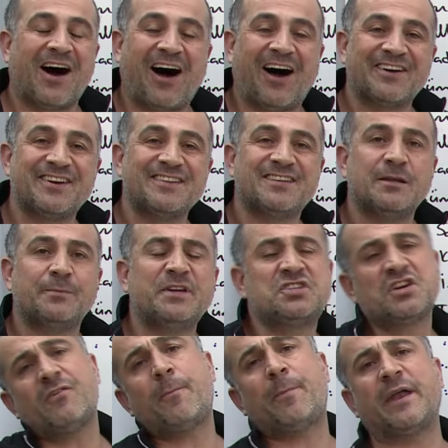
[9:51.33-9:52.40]
Ayrıntılı bir
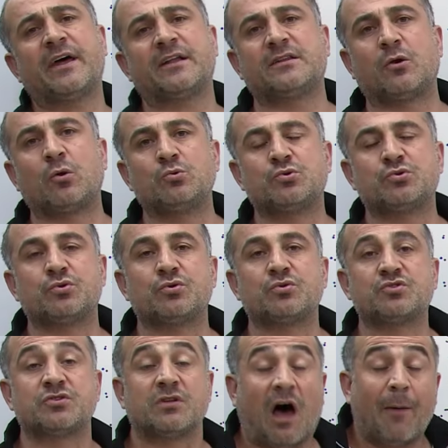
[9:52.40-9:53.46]
cevap anahtarı
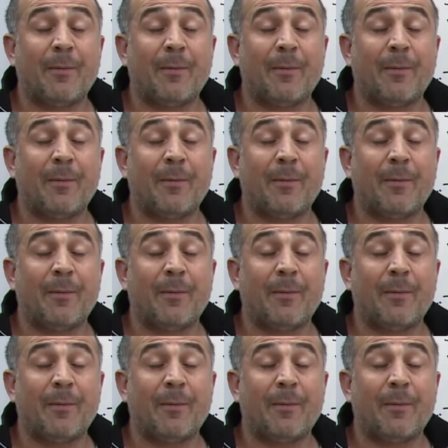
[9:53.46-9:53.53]
oluşturursun.